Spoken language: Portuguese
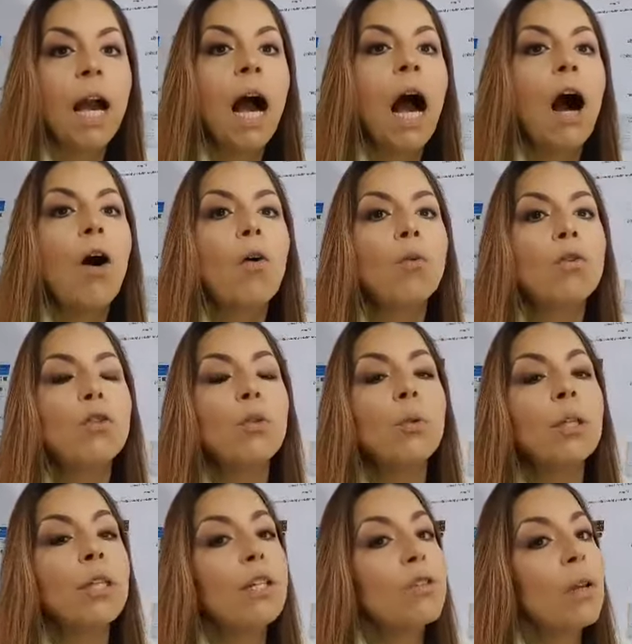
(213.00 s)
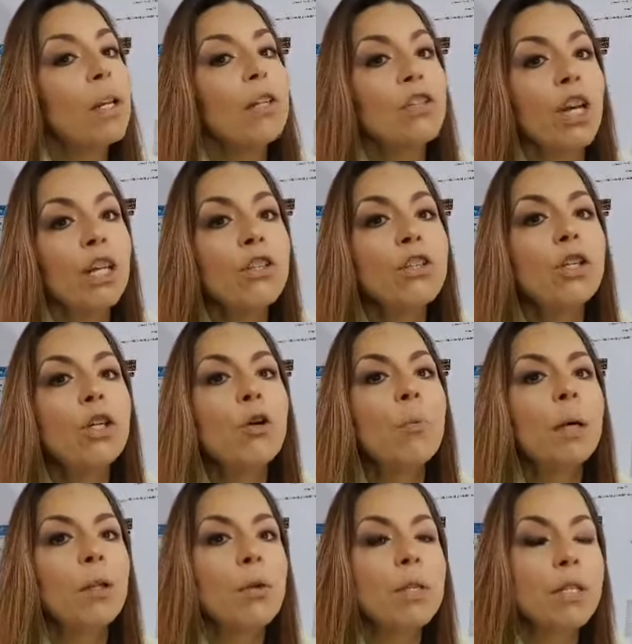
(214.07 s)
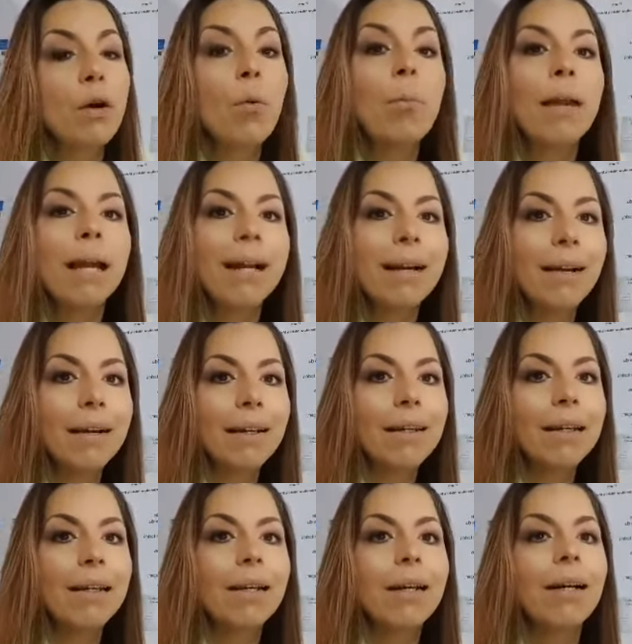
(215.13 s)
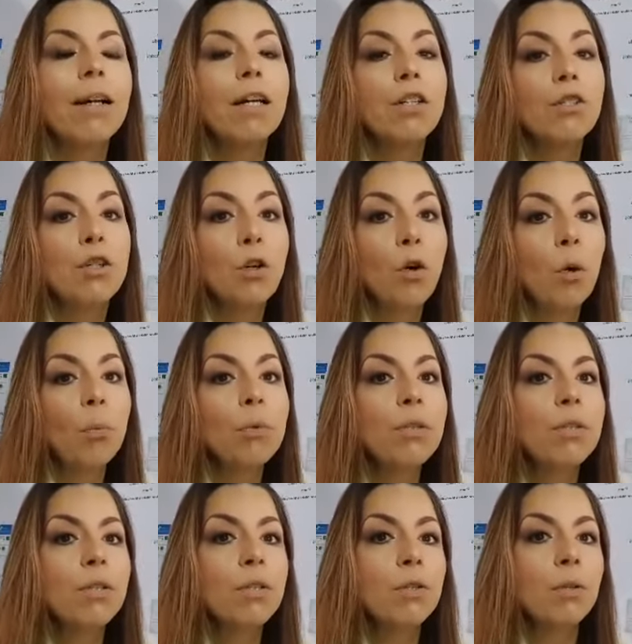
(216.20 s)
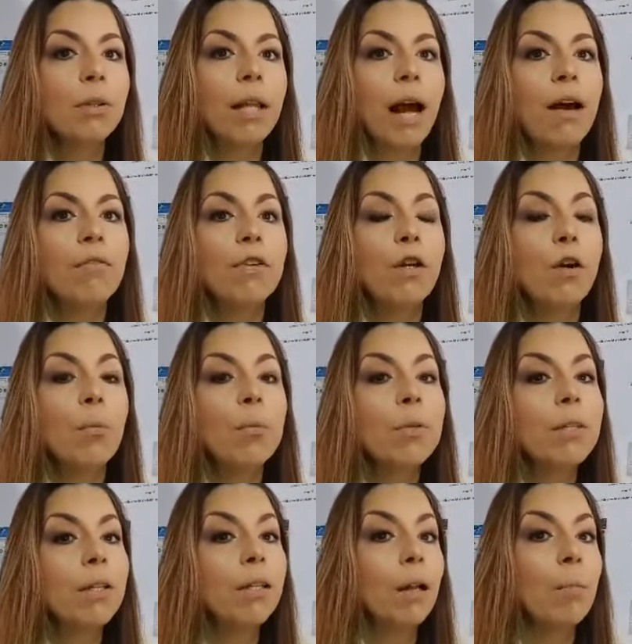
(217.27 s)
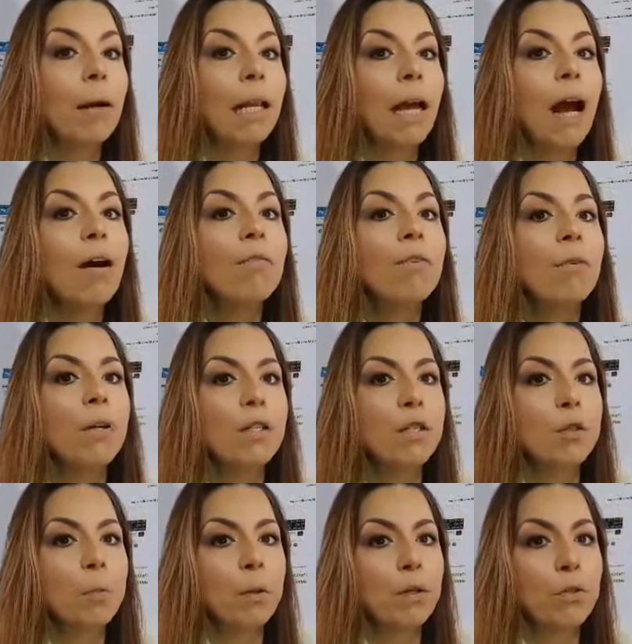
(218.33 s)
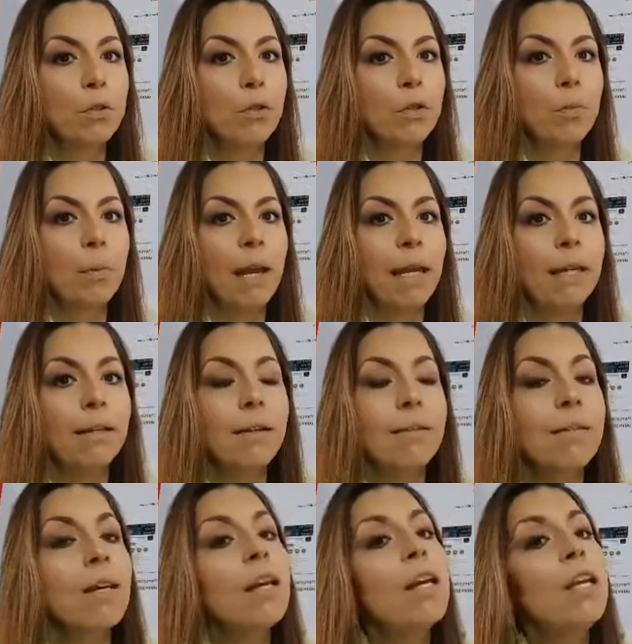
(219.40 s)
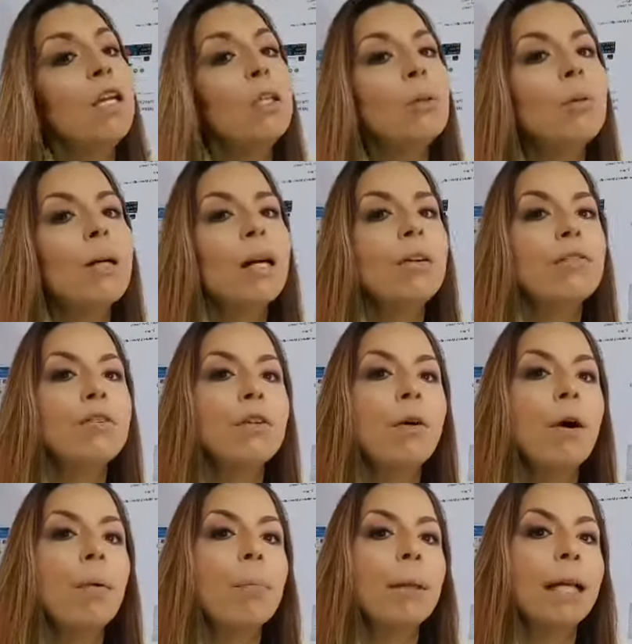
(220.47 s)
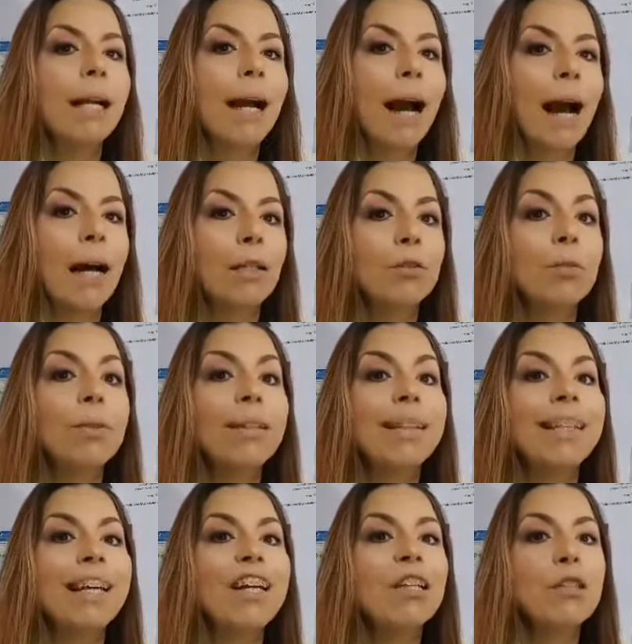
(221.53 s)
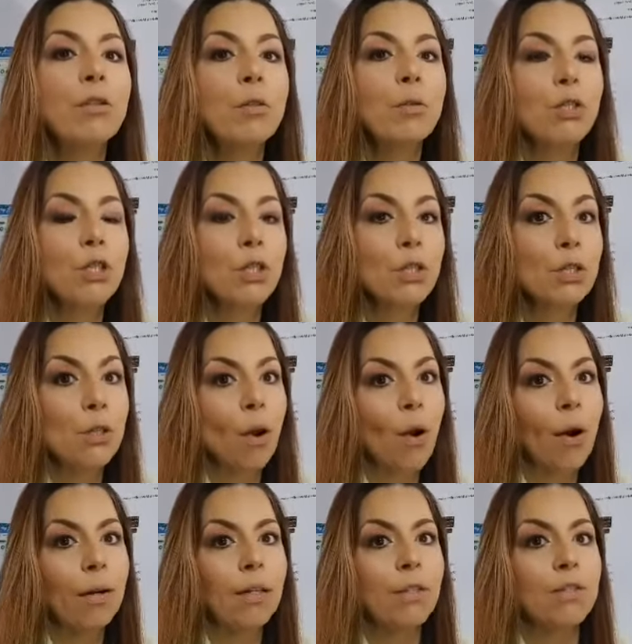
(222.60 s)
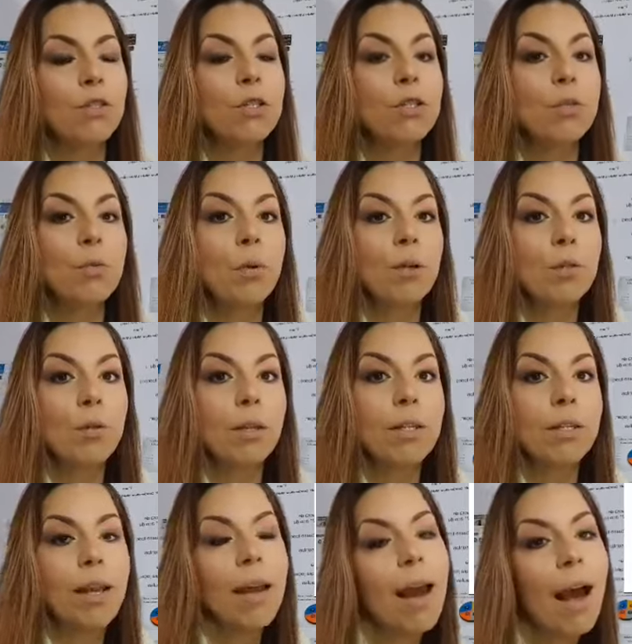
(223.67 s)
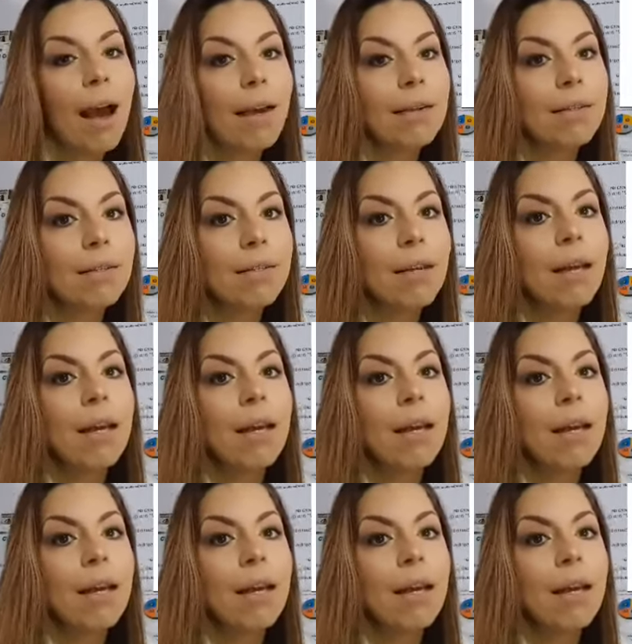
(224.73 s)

aonde no início eles já tinham uma noção mecânica de como se estudava e como se trabalhavam as expressões numéricas e nunca haviam aplicado dentro de histórias, de situações reais.